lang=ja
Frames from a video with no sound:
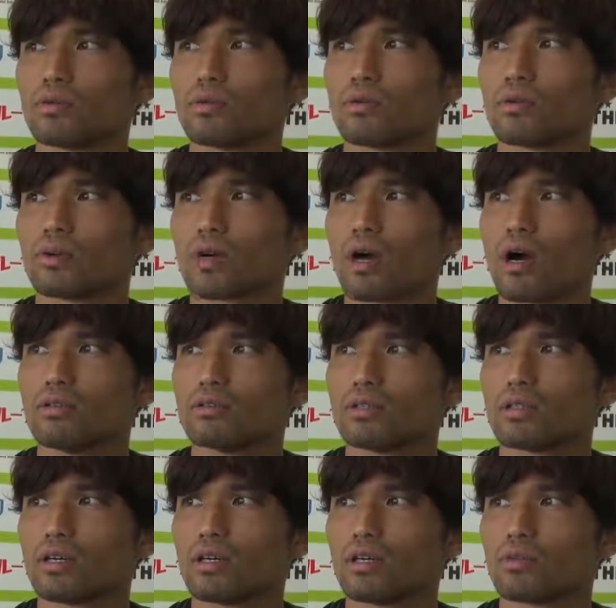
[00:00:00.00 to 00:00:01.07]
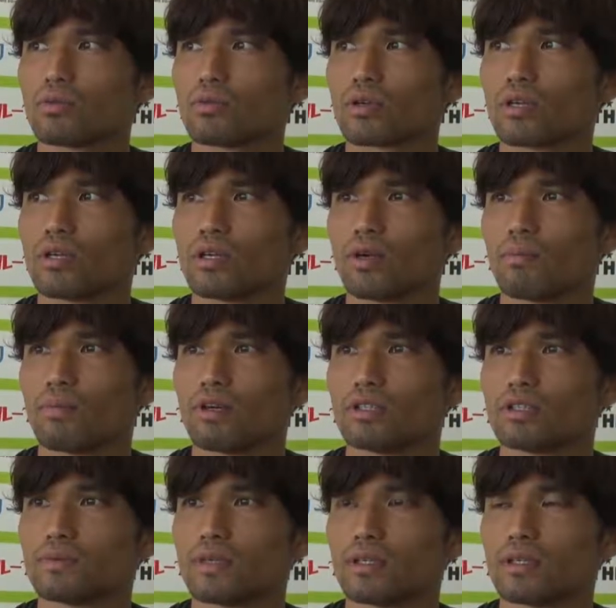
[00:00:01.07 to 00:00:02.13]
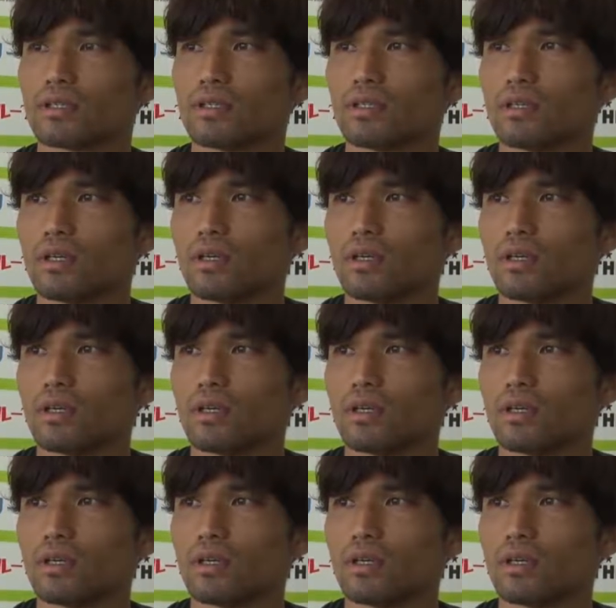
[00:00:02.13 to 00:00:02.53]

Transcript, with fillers: とカウンターの時にやっぱ一番、